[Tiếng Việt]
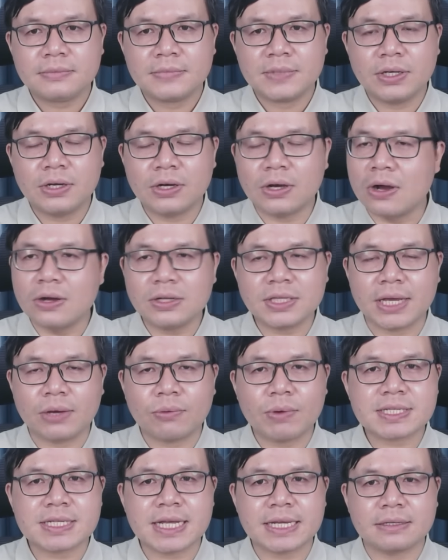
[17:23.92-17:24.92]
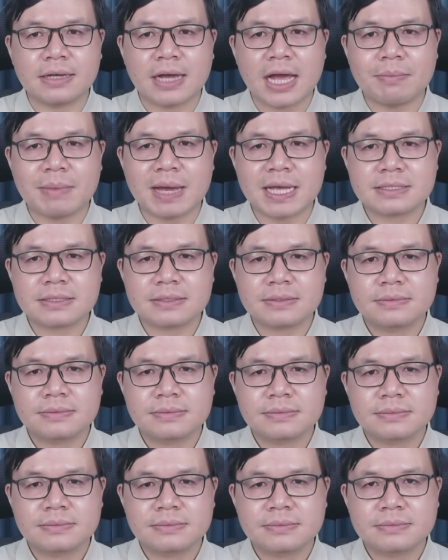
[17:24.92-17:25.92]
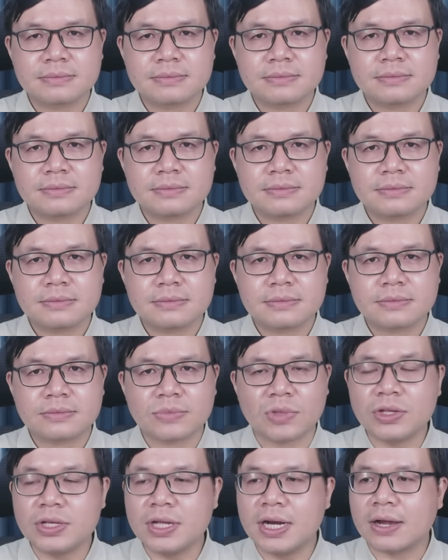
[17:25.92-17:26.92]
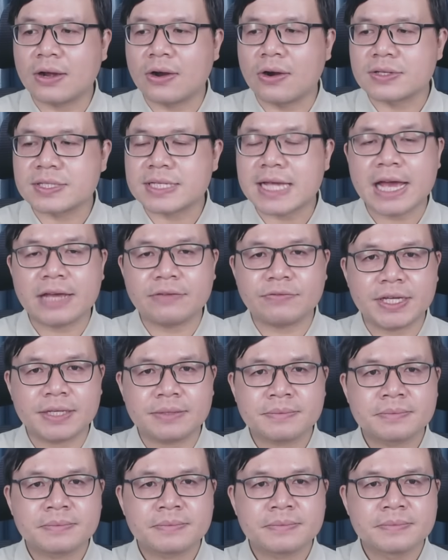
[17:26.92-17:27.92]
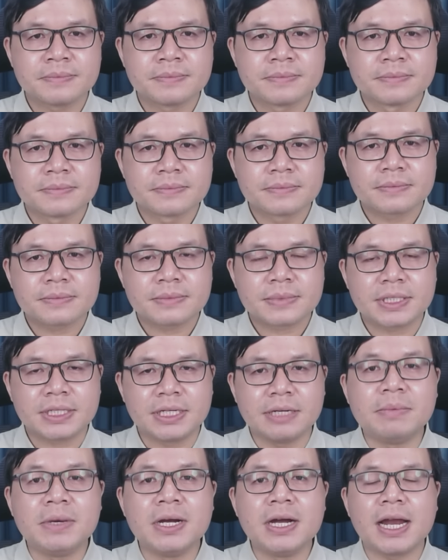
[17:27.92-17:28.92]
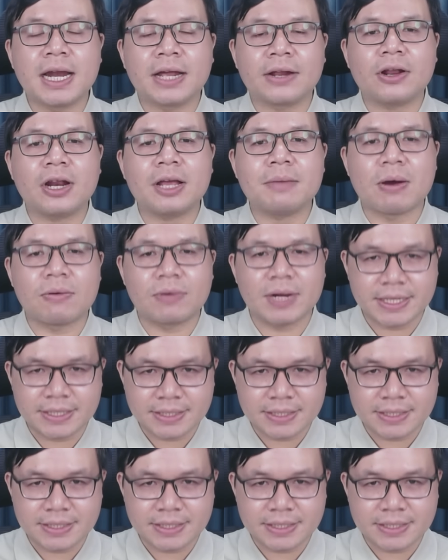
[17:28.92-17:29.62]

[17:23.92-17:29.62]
Khó có thể quét sạch được Hamas. Nó như là cỏ dại vậy. Cứ mưa là nó lại mọc lên.